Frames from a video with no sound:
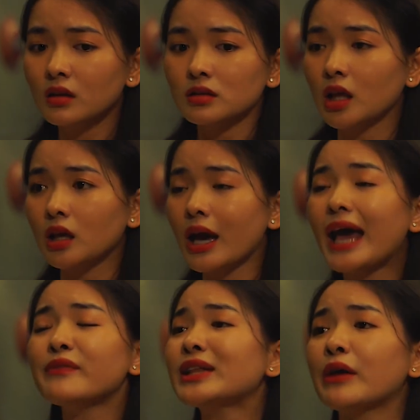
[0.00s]
thì anh
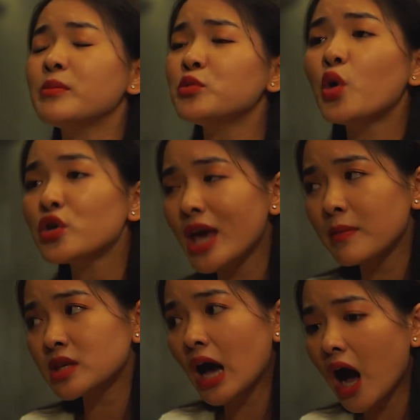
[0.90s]
phải tạo niềm vui cho
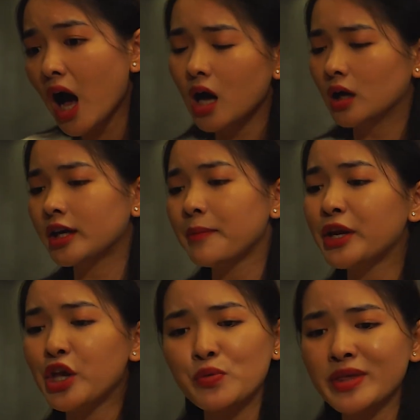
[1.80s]
em chứ khi mình
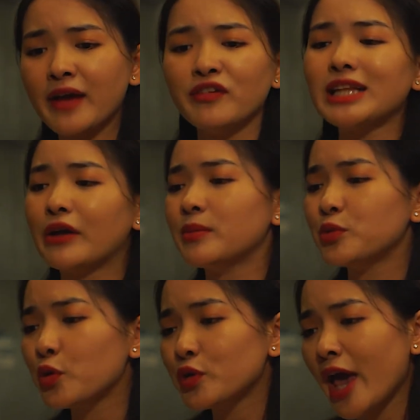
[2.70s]
yêu nha anh phải tạo niềm
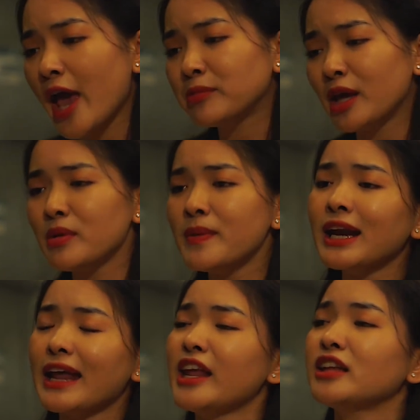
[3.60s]
vui cho em thì em mới biết là
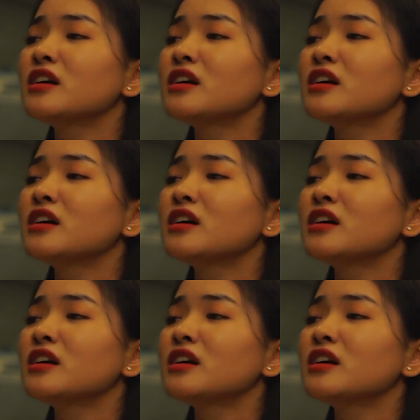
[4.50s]
anh đang